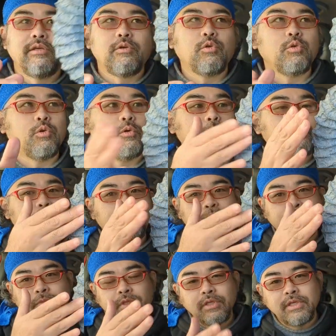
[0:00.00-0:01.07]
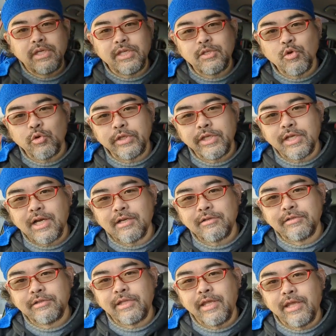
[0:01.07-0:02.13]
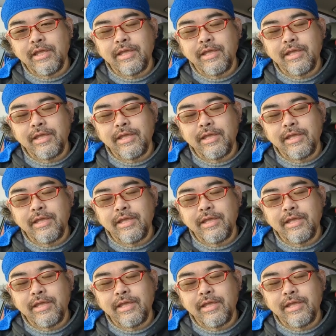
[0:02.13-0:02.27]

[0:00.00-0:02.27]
この、非常に軽くて、